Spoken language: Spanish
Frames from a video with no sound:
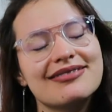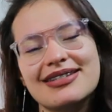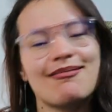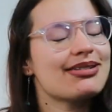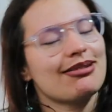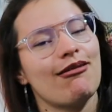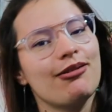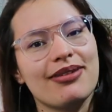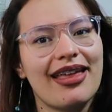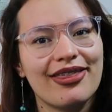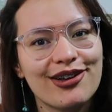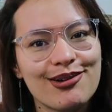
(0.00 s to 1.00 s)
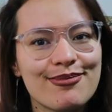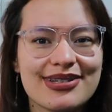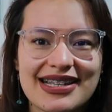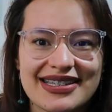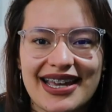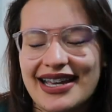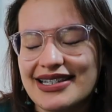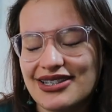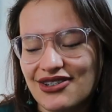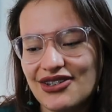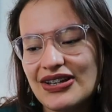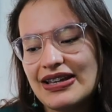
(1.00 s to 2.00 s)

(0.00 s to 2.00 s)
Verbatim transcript: se me estaba olvidando cómo se hacía esto.